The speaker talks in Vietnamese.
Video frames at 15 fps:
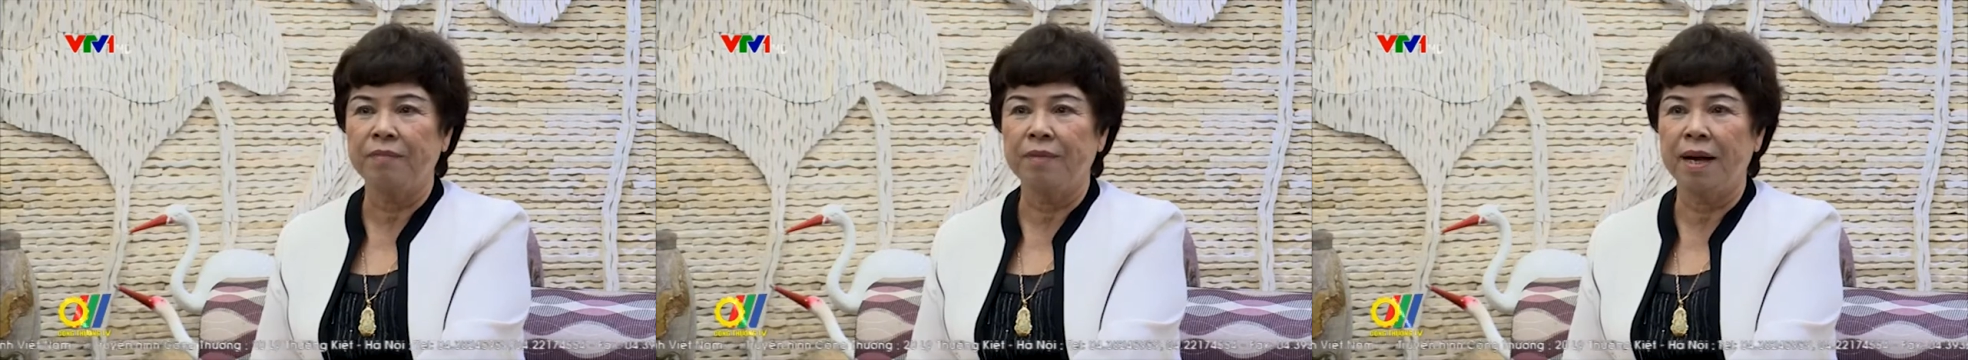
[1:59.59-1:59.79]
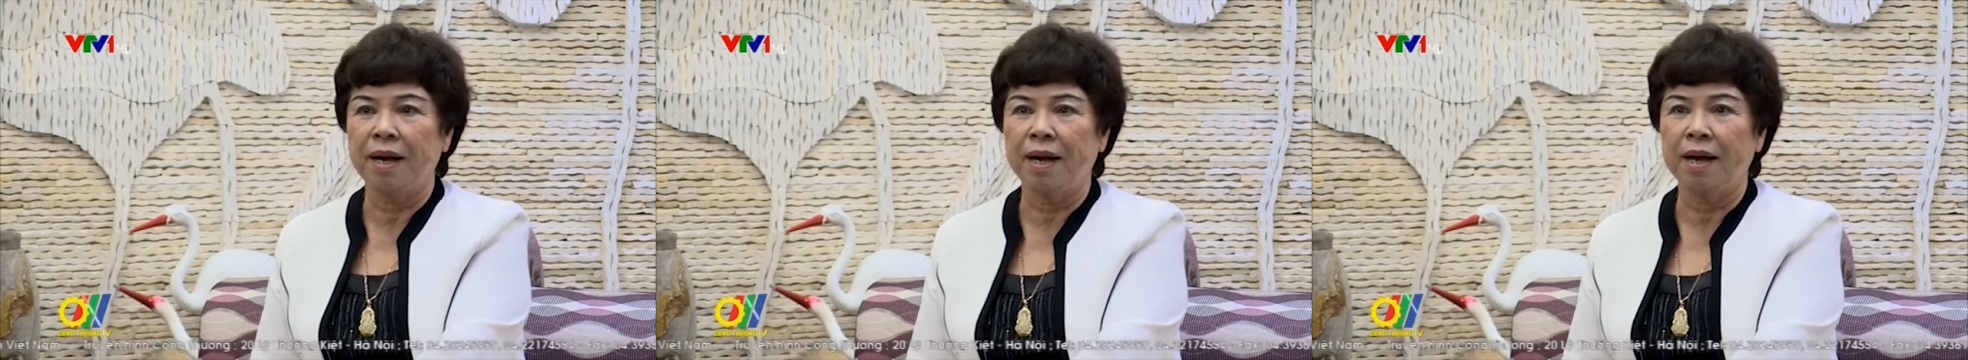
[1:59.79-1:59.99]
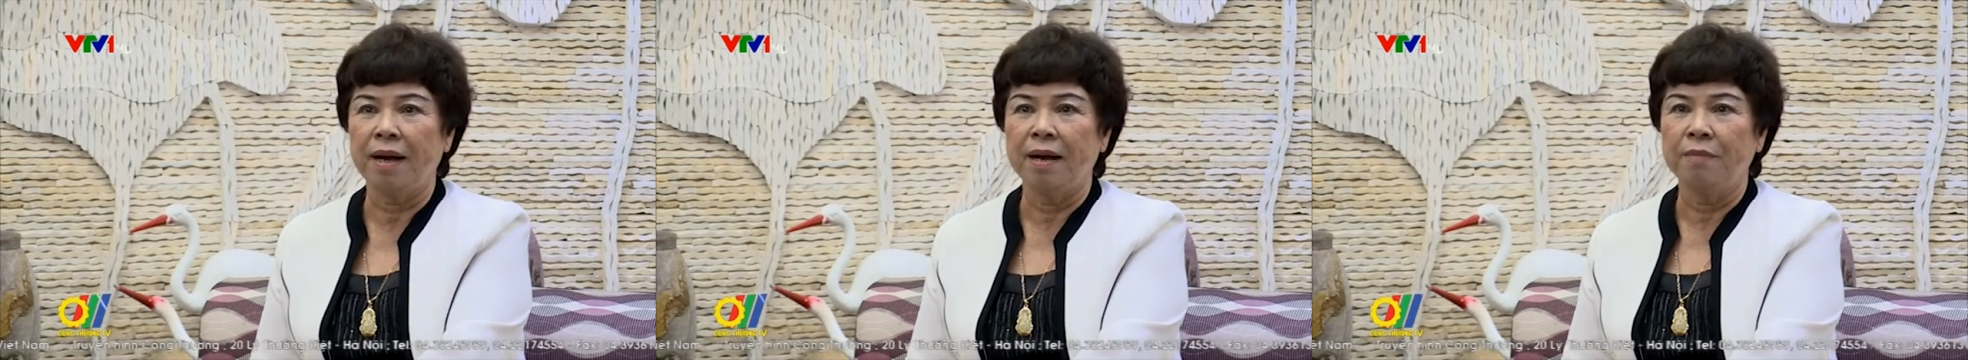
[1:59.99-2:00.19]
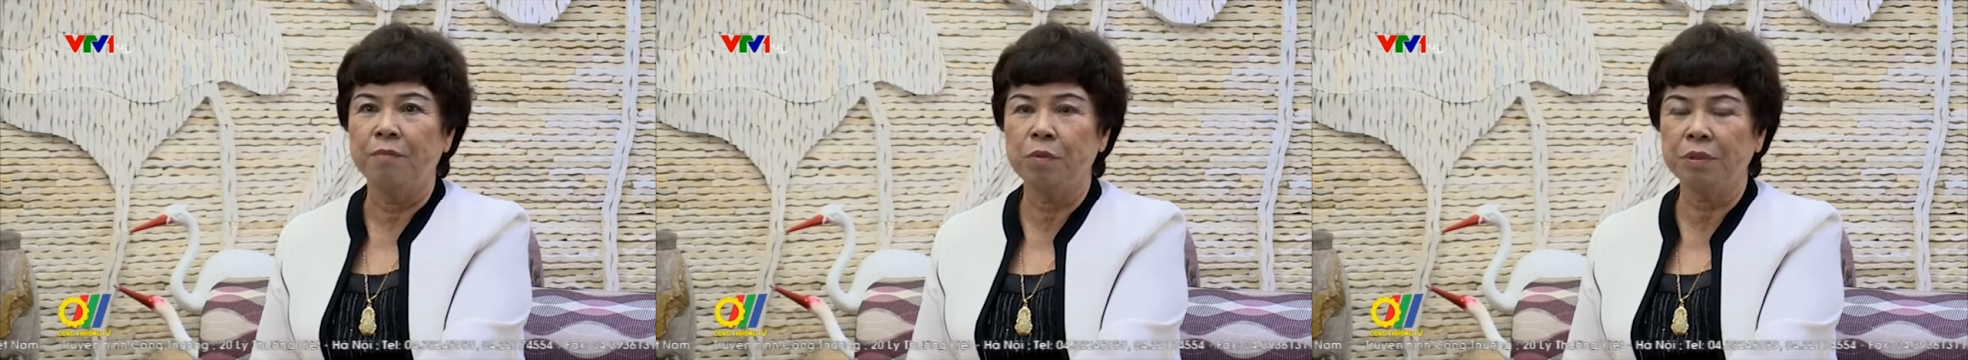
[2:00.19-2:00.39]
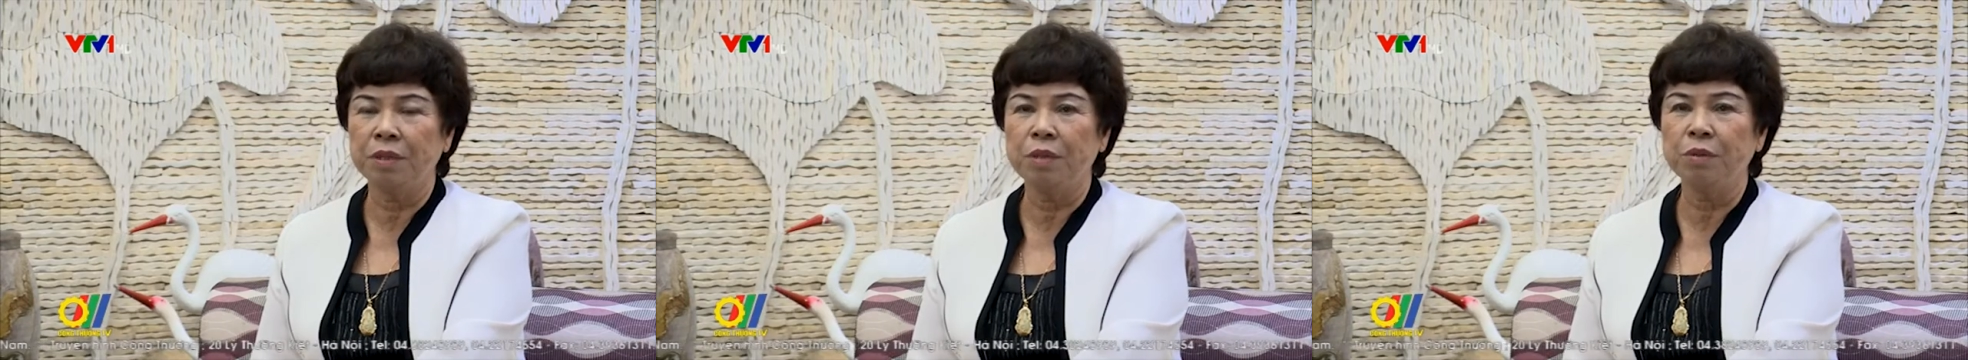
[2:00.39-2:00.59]
và
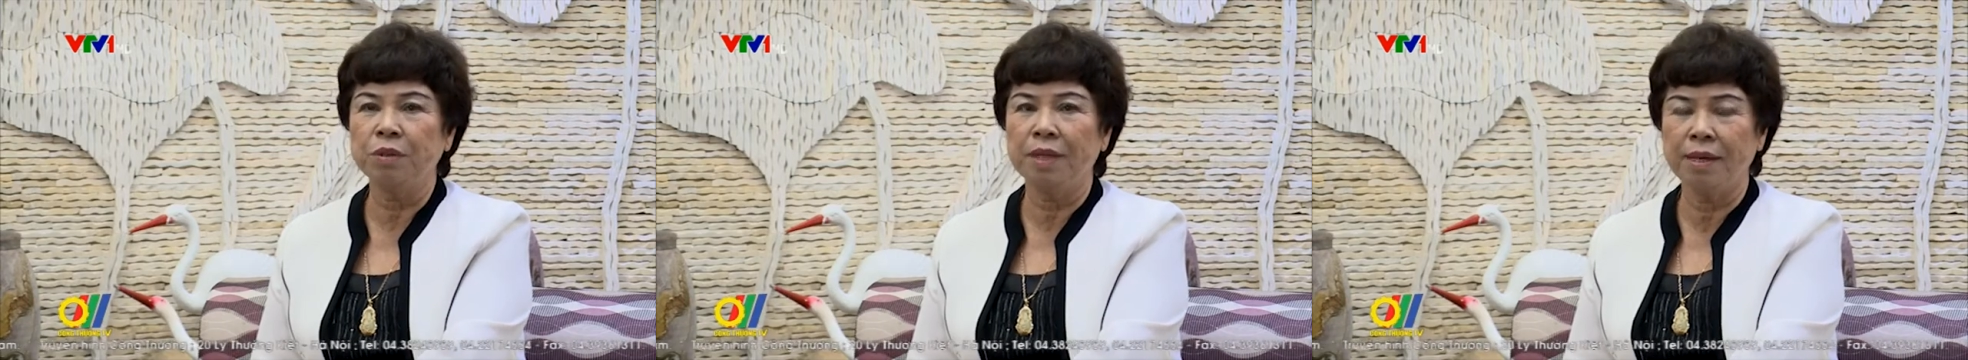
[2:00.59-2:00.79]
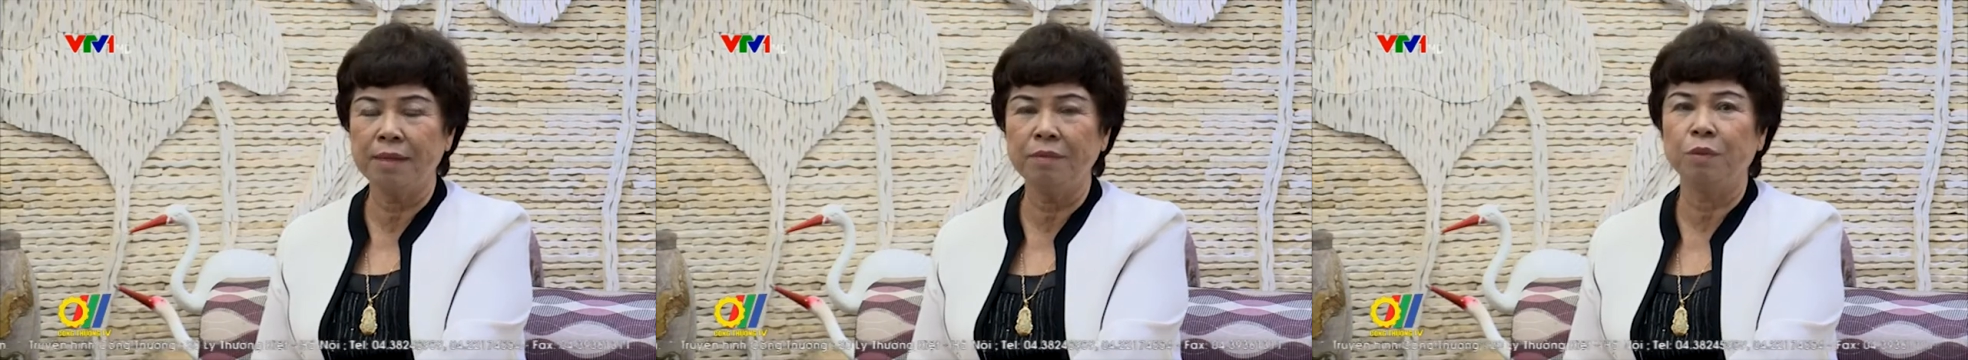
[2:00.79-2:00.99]
mục tiêu chính